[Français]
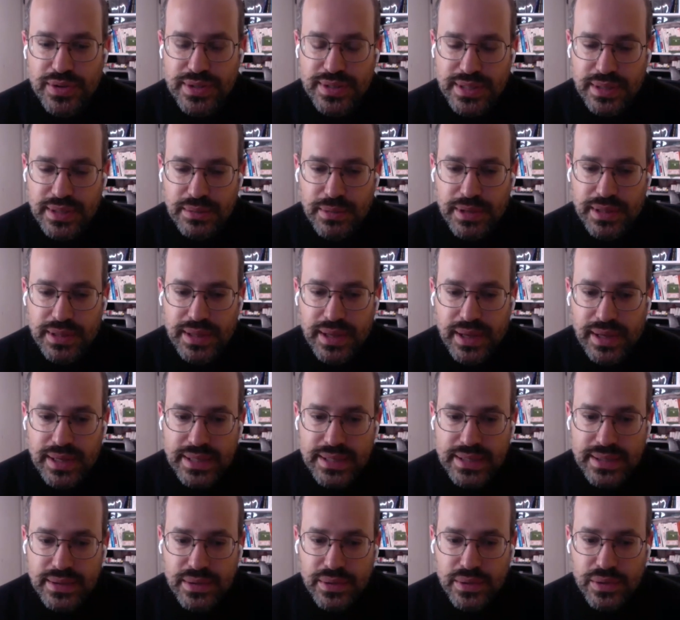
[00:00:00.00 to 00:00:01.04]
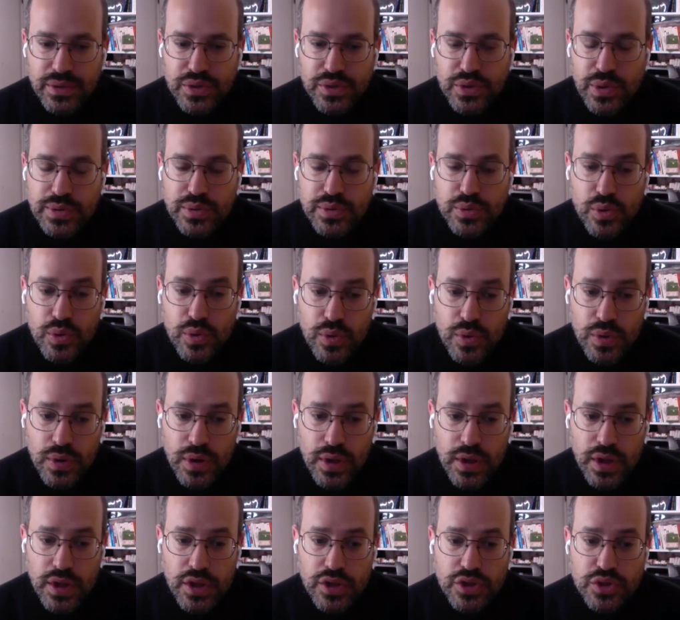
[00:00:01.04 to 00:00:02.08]
C'est ce qui m'intéresse, euh, soit solo,
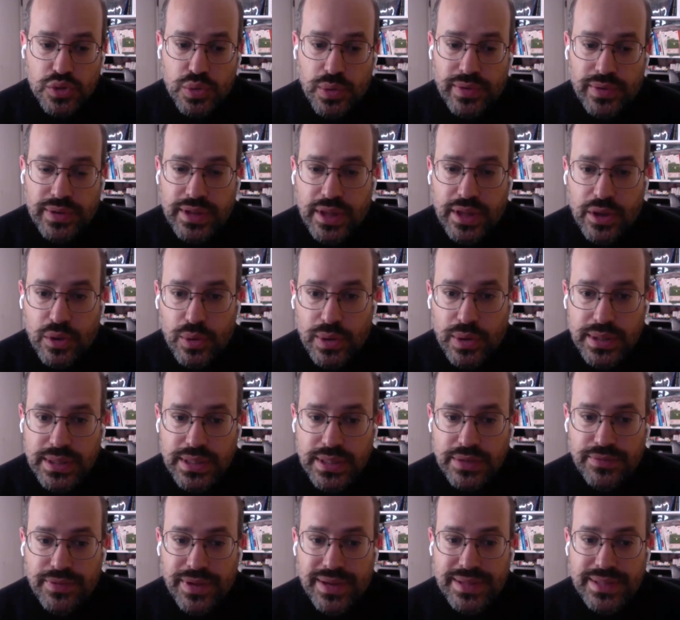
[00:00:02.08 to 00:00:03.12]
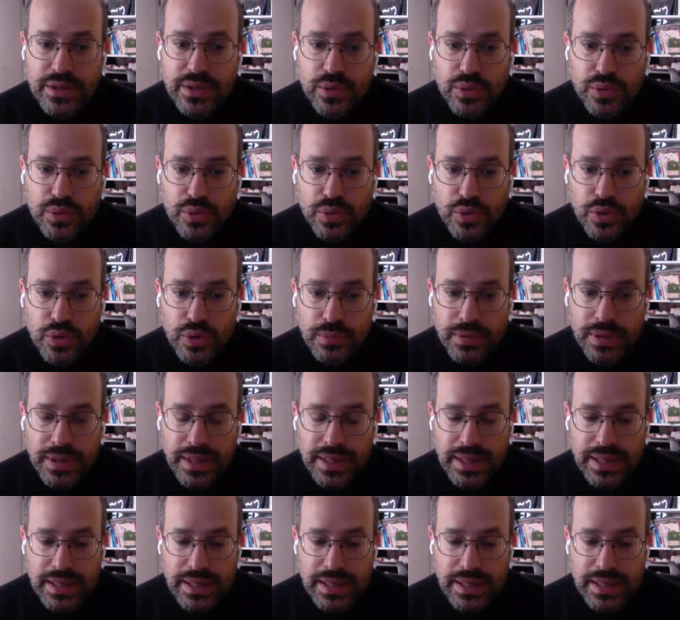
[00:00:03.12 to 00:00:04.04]
soit avec des collectifs assez autonomes.